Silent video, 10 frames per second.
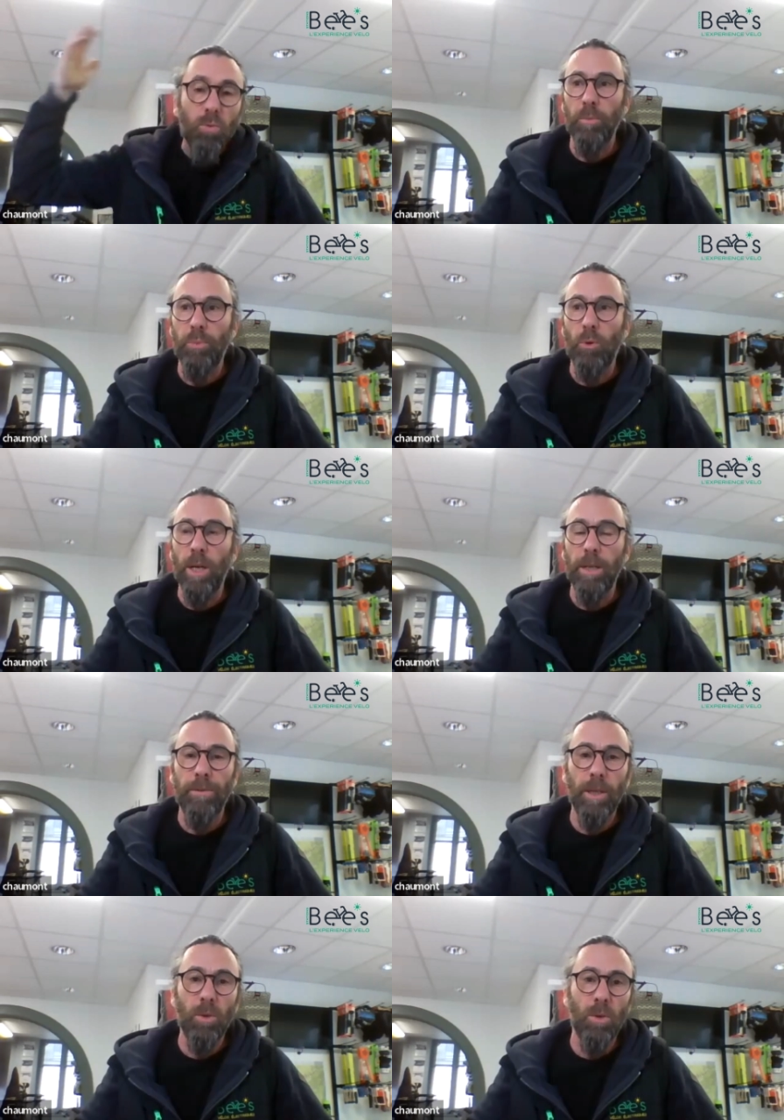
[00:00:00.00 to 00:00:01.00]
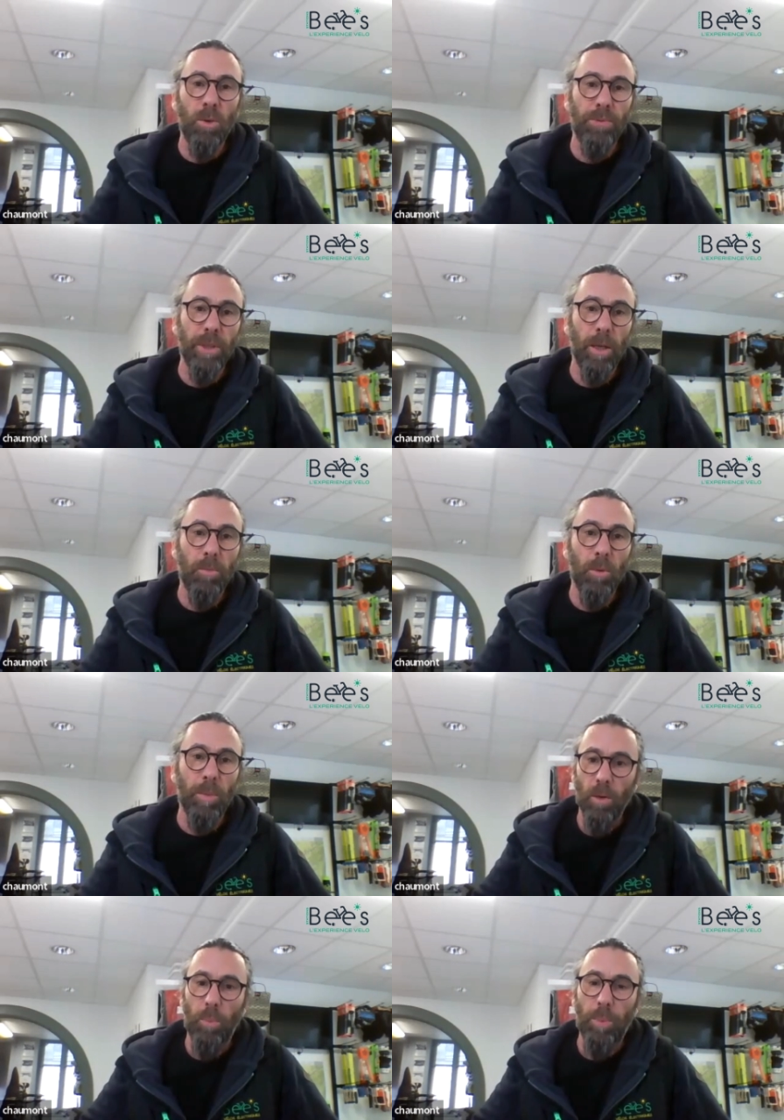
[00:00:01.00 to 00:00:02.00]
Pourquoi les vélos finalement bah,
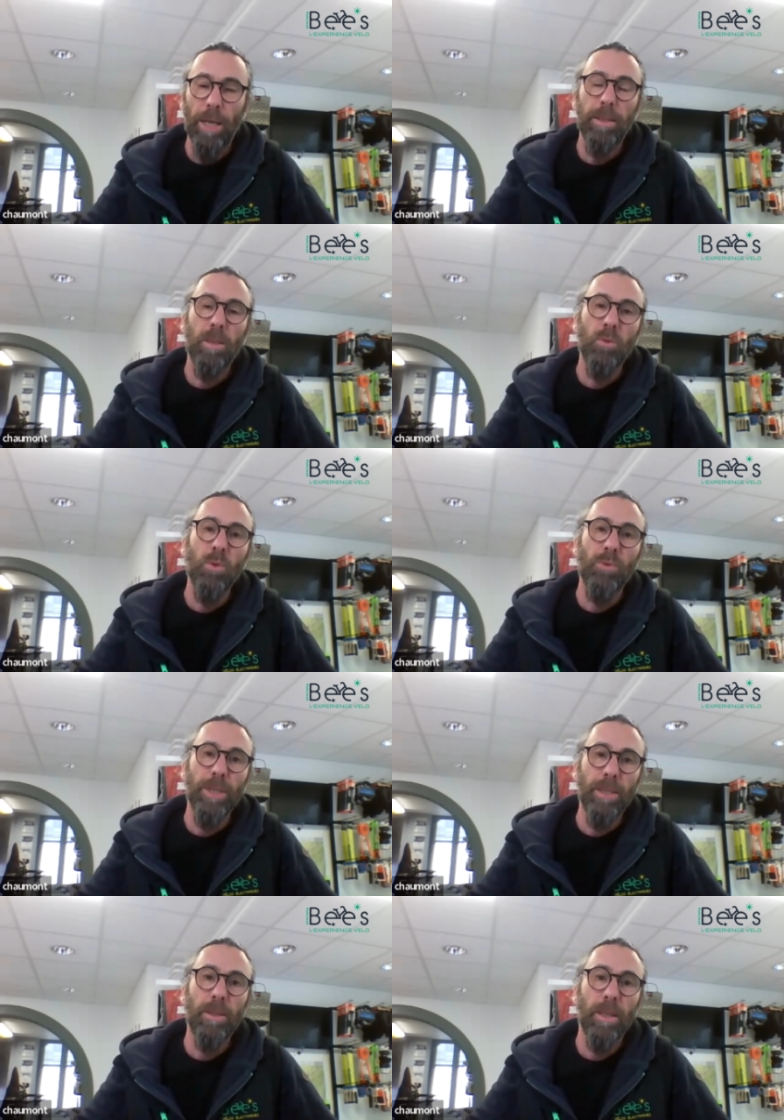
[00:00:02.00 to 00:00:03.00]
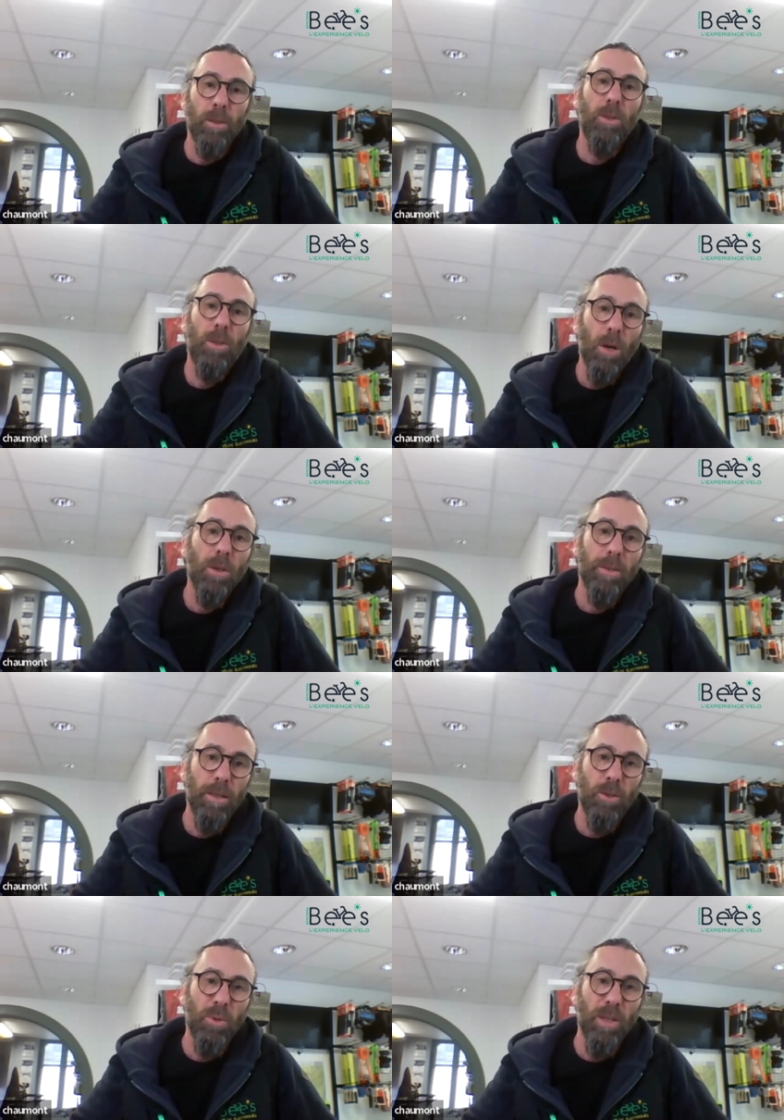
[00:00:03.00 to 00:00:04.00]
On pratique nous le VTT dans
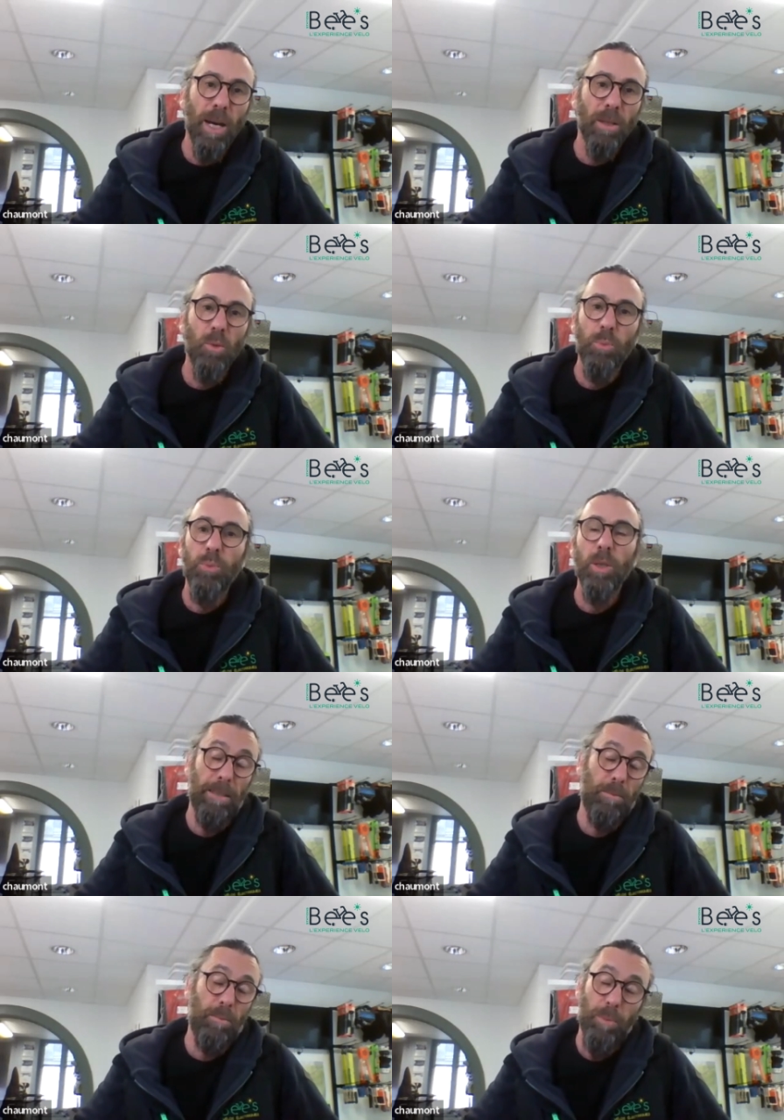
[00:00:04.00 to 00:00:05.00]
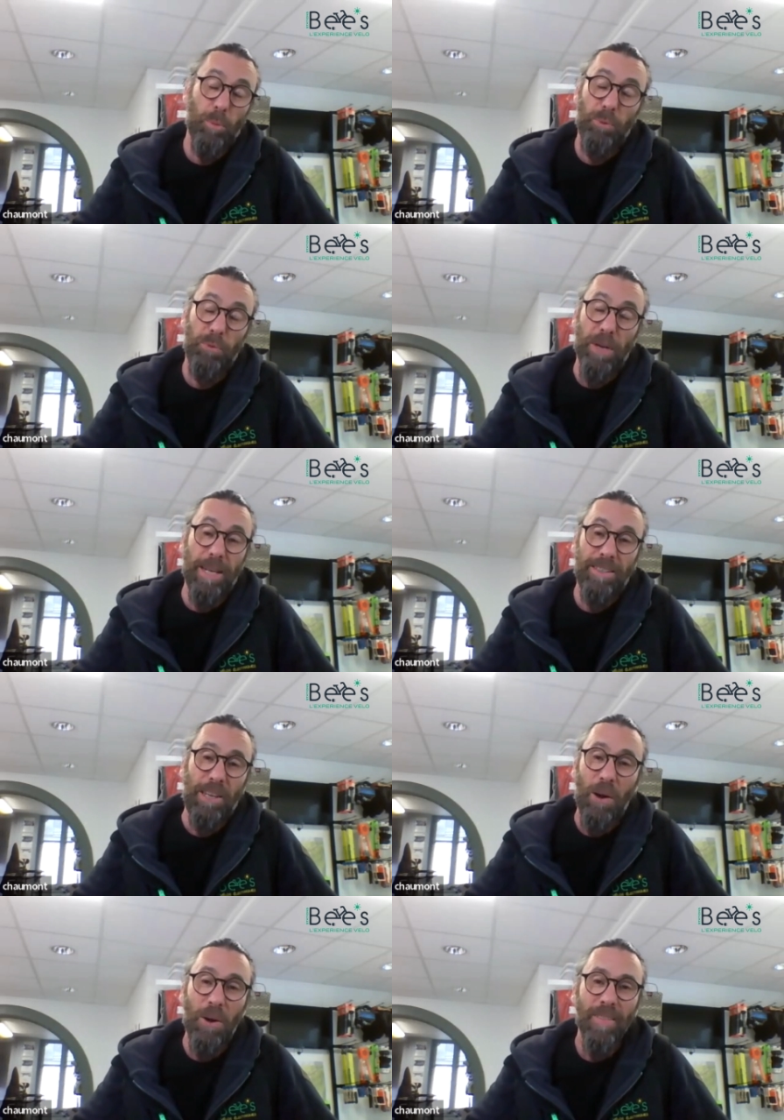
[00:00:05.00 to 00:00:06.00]
cette zone-là depuis un peu plus de 20
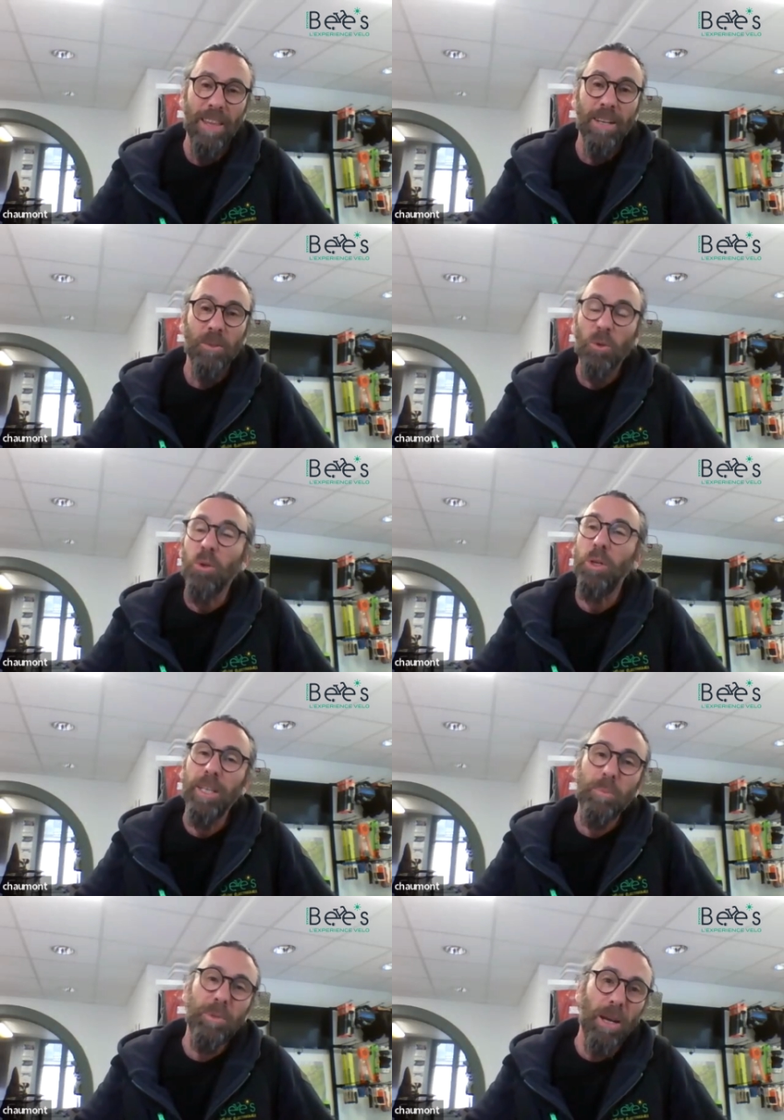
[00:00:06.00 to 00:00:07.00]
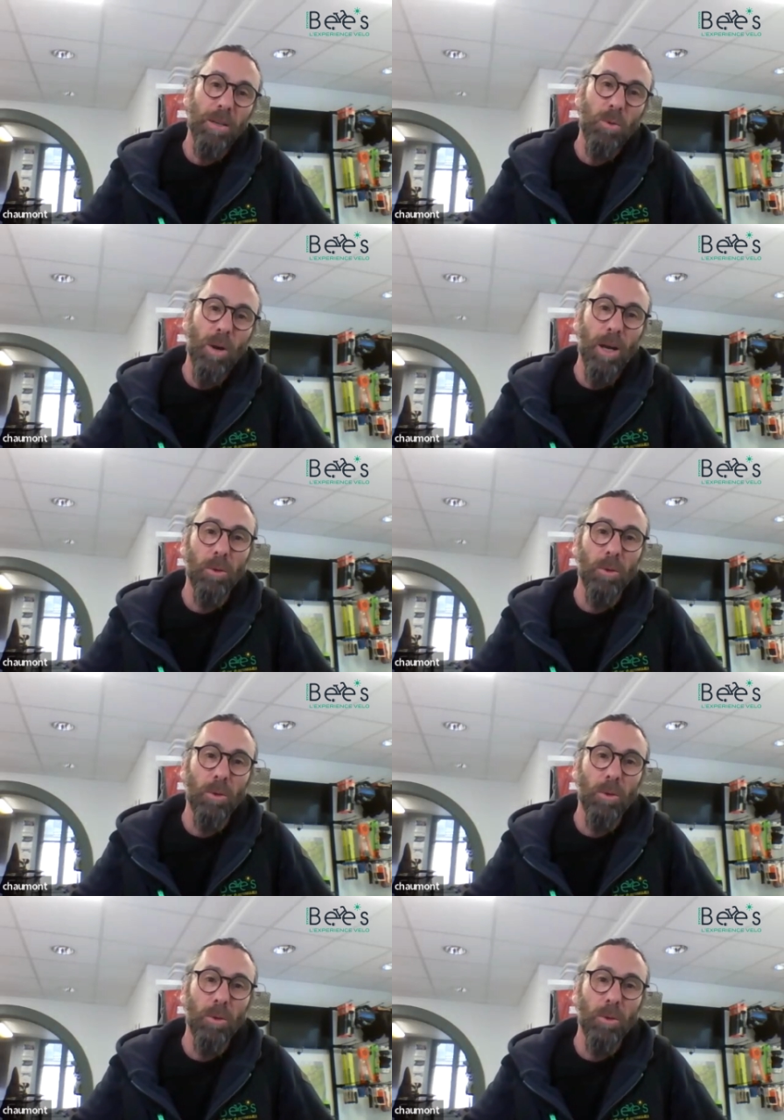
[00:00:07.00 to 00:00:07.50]
ans, donc on connaît bien le coin.